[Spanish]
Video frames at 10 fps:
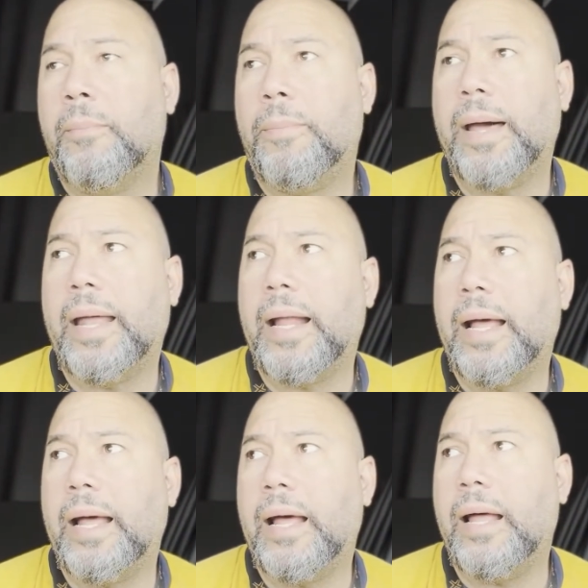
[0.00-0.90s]

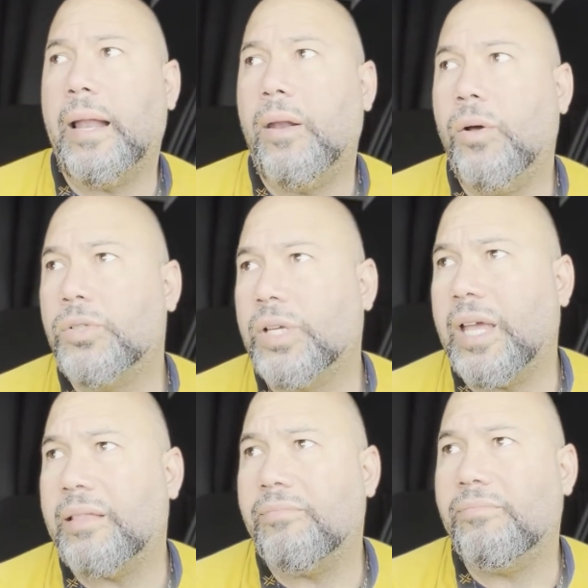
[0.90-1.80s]
para los
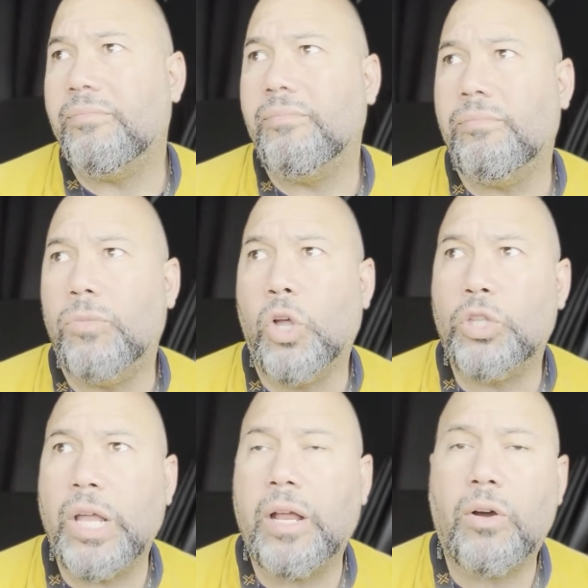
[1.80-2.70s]
que no
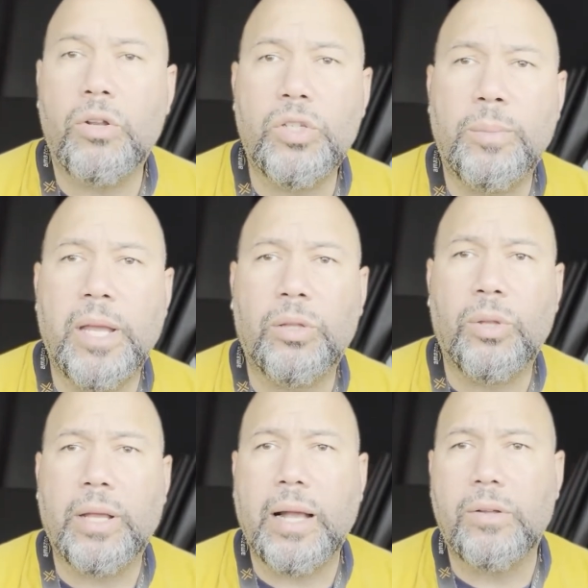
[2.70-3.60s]
tienen
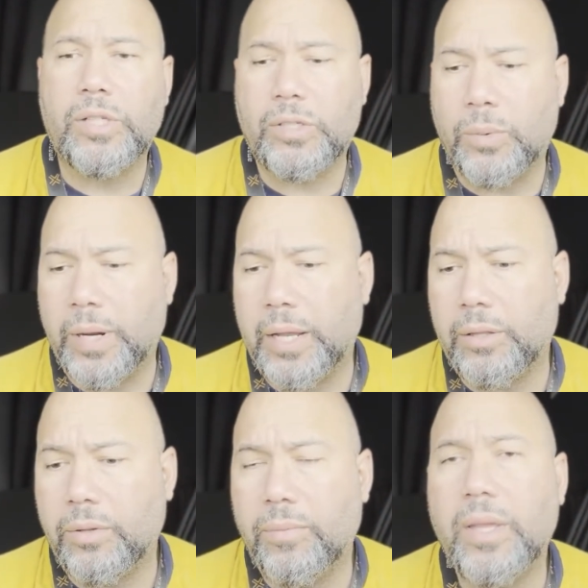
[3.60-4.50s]
conocimiento de causa sobre
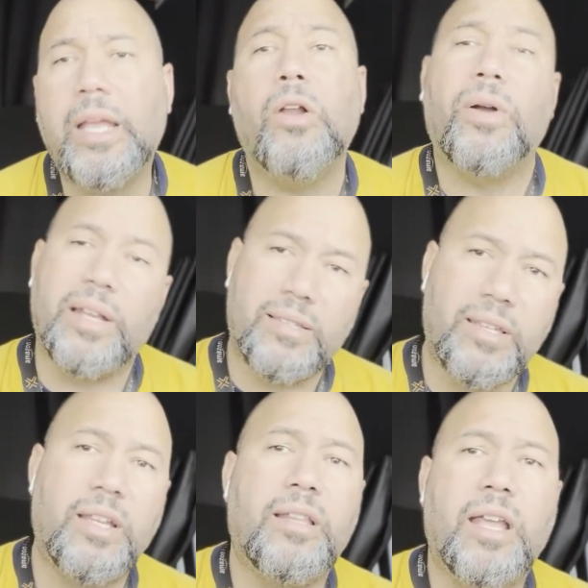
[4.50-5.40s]
esto y los que
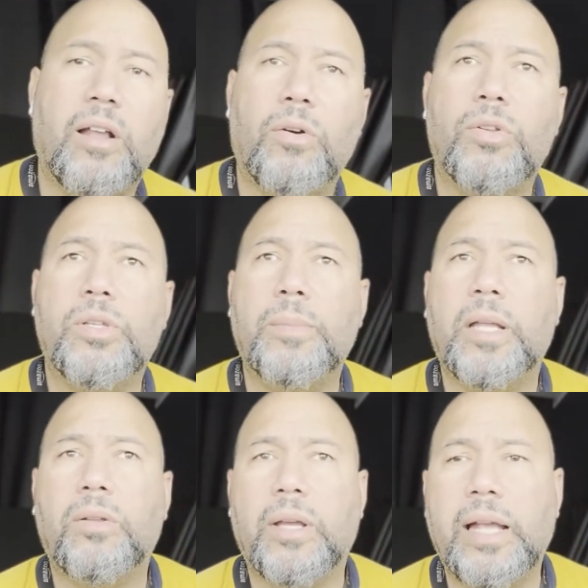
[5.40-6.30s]
sí tienen
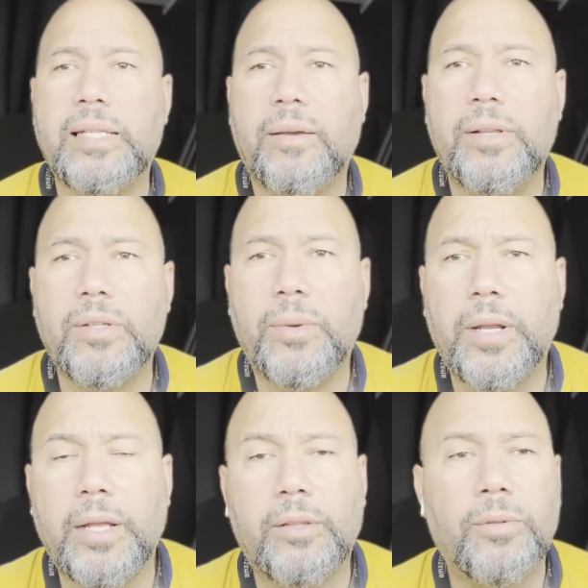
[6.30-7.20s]
conocimiento, que ya saben
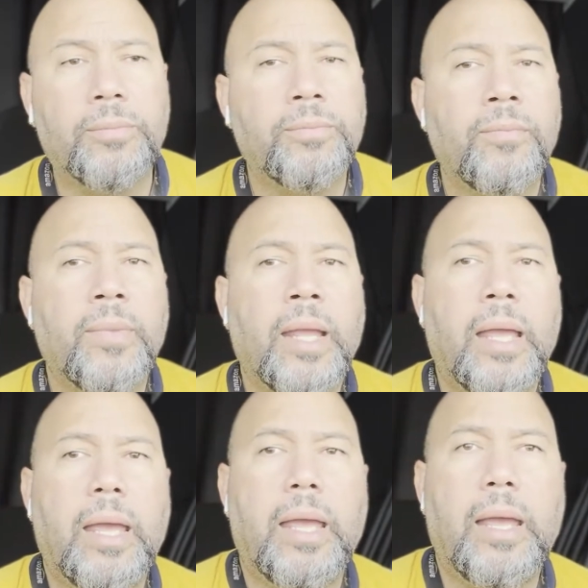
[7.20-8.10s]
sobre esto,
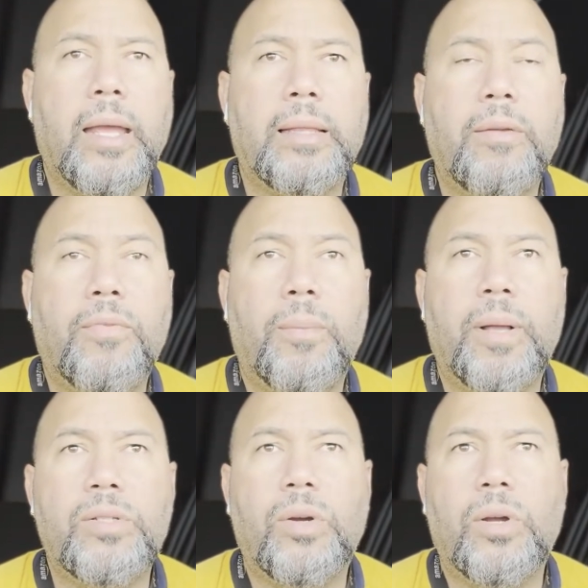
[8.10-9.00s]
eh, esta
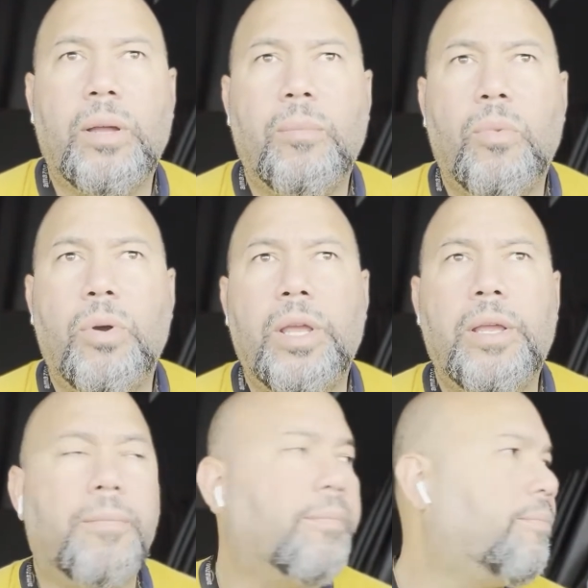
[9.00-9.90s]
información es
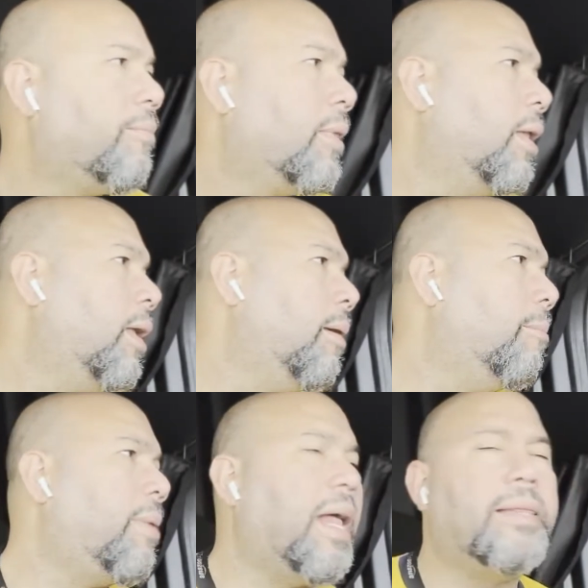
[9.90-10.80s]
muy
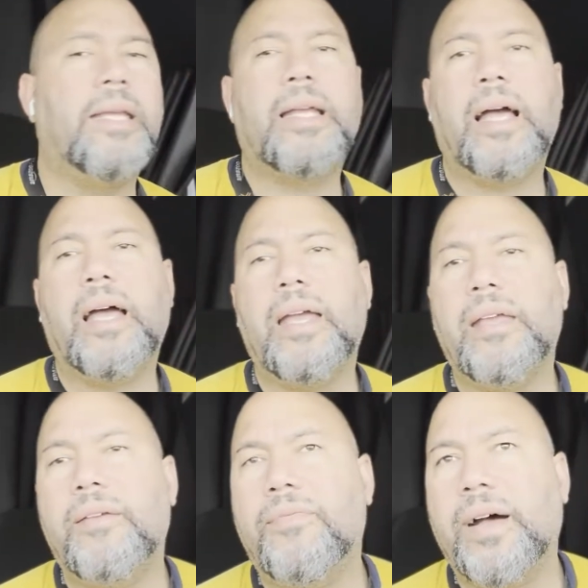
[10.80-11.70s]
práctica
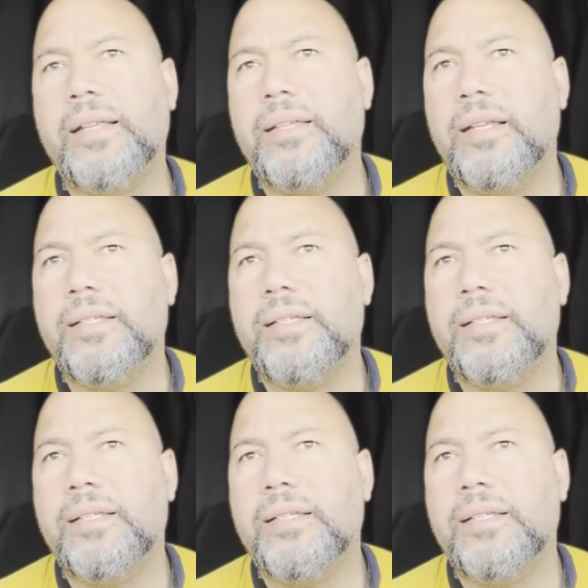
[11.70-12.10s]
y fácil